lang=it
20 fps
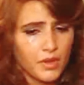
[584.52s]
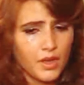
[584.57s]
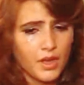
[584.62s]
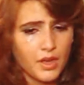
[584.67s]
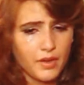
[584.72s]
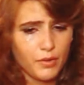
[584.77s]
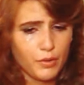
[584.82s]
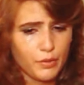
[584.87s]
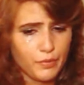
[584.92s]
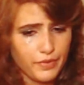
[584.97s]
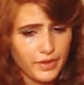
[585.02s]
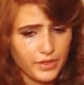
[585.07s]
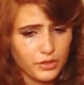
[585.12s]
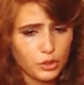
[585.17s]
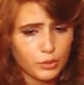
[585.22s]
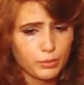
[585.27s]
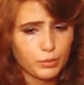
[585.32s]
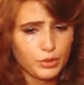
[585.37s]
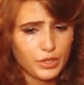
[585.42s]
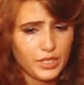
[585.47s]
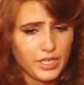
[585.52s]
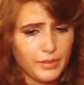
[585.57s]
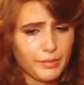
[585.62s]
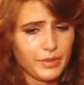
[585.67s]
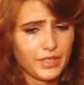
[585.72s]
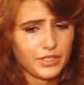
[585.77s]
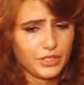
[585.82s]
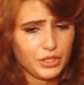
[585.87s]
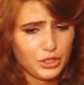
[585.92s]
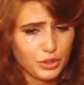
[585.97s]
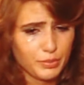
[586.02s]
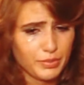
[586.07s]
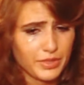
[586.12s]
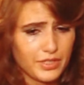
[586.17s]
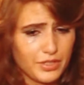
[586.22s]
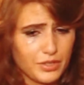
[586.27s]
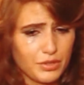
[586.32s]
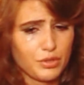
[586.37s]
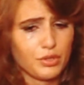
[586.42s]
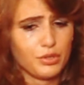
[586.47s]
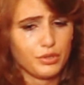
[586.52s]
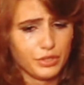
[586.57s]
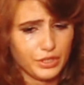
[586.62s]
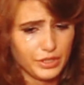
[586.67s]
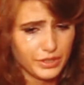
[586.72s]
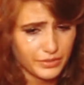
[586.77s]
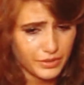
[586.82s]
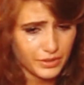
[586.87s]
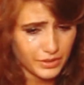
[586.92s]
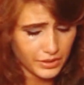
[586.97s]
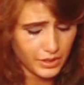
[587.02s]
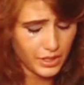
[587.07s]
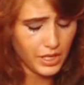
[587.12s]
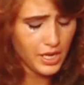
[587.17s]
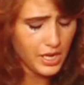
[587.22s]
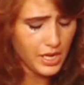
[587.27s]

Avevo fatto pure le partecipazioni!